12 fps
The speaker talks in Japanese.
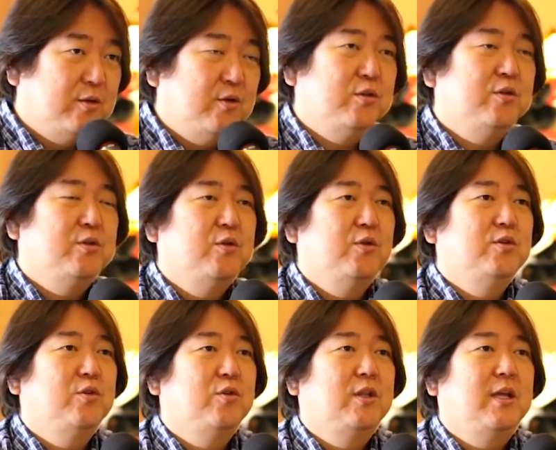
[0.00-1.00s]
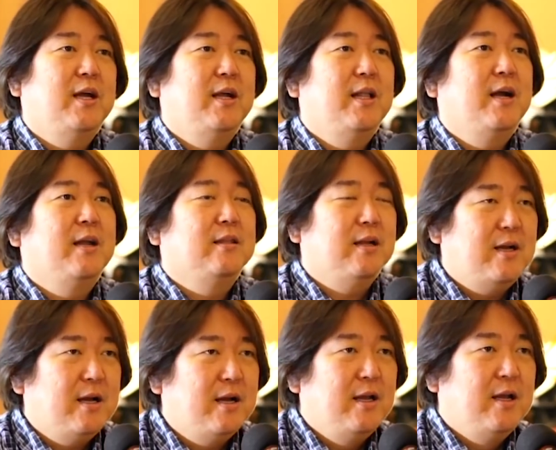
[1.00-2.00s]
そうそう、その人と出会えなかった
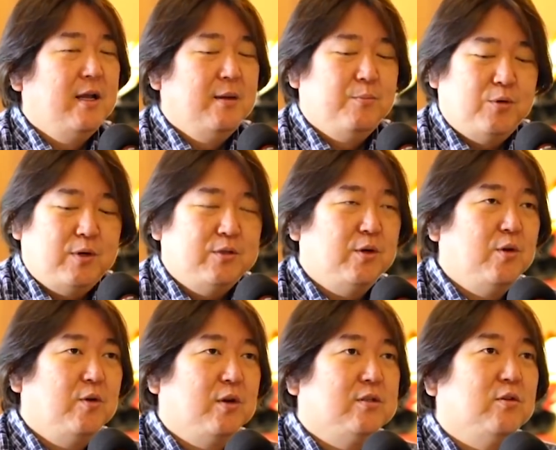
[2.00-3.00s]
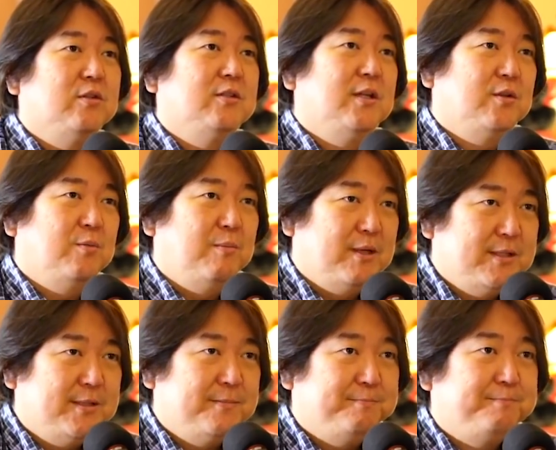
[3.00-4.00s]
ら、うん、僕はそれの方が損失だと思いま
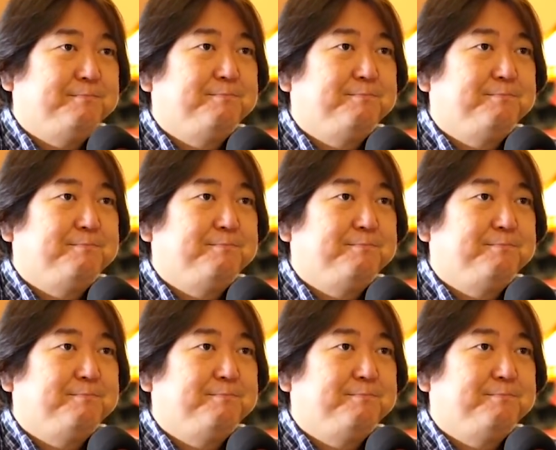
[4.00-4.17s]
す。